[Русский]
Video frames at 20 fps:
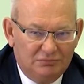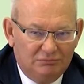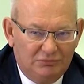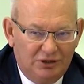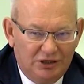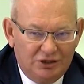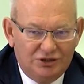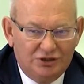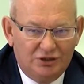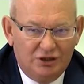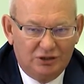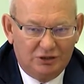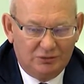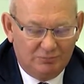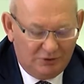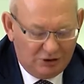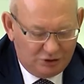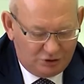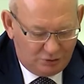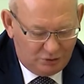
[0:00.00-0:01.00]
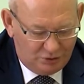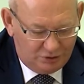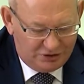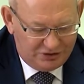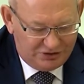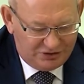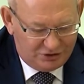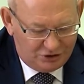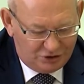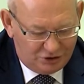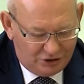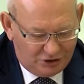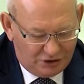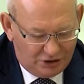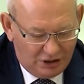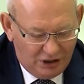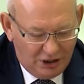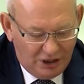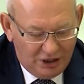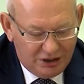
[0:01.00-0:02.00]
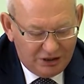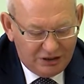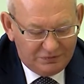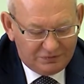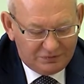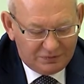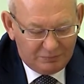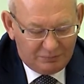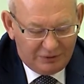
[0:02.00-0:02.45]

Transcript: Я считаю, это большое достижение. И